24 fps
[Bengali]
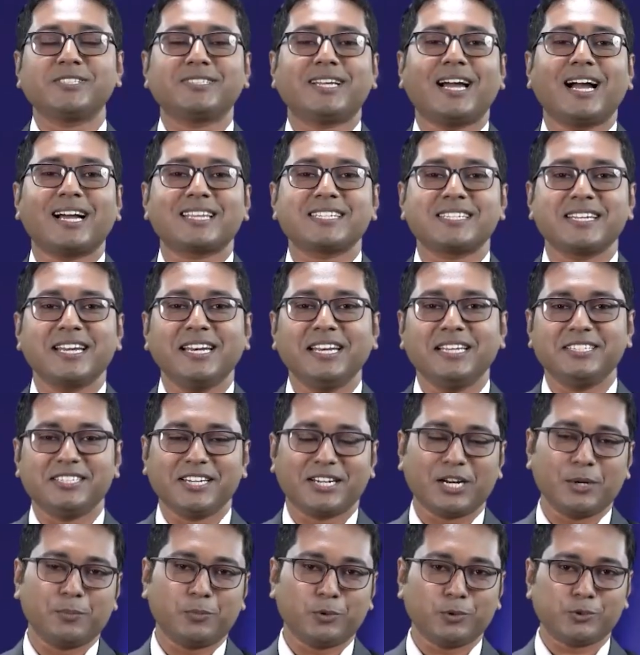কোর্সে থাকছে
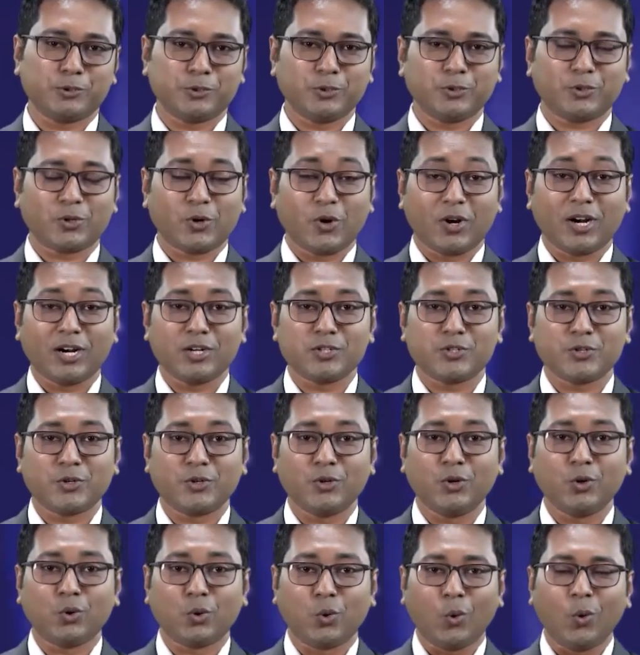নিজেকে প্রস্তুত করার
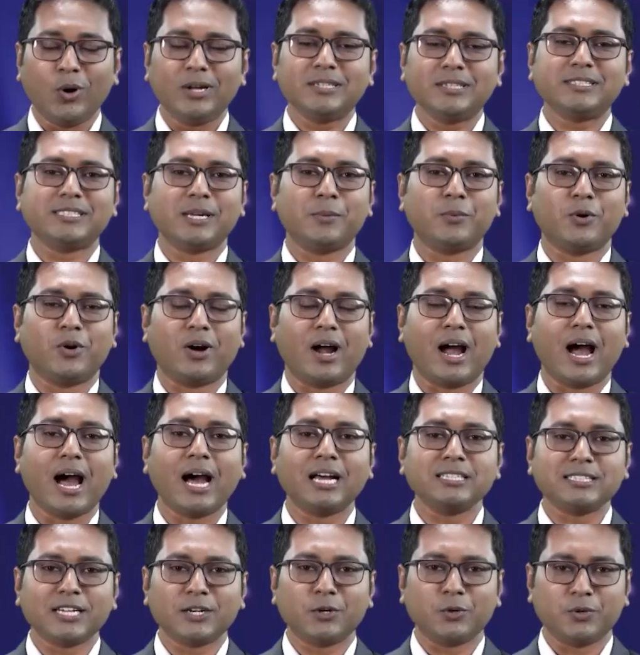জন্য কুইজ এবং
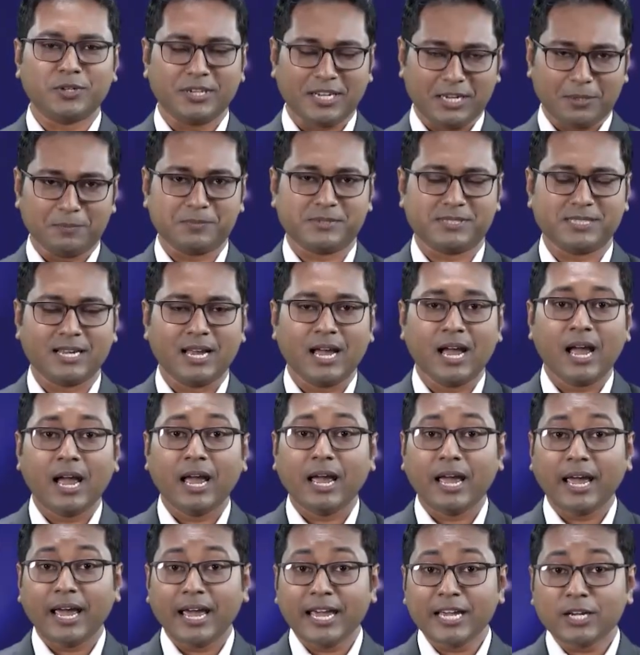হাজারো টিপস
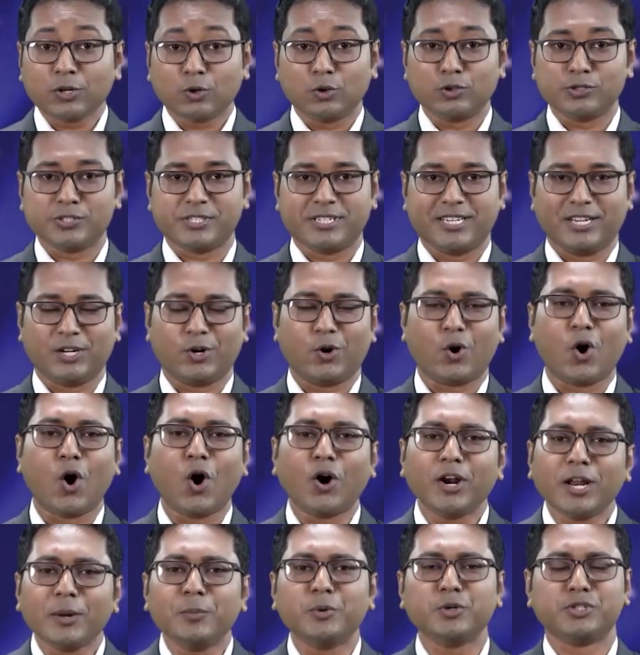এই কোর্সটি
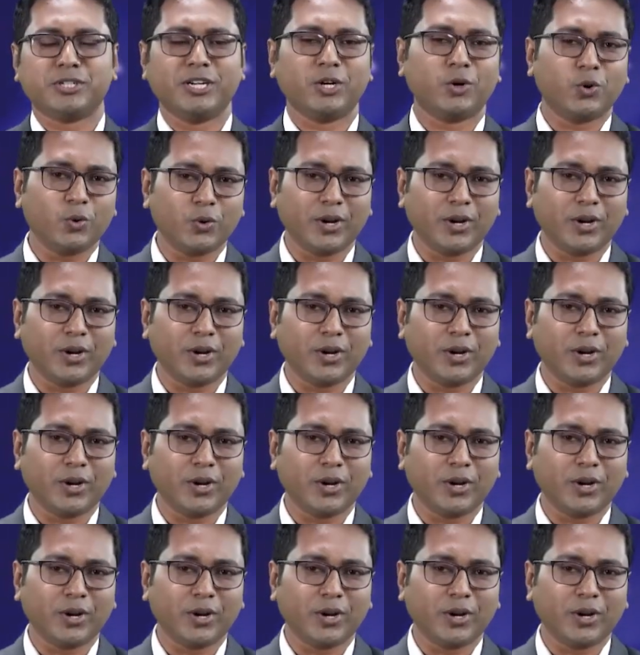ঘরে বসে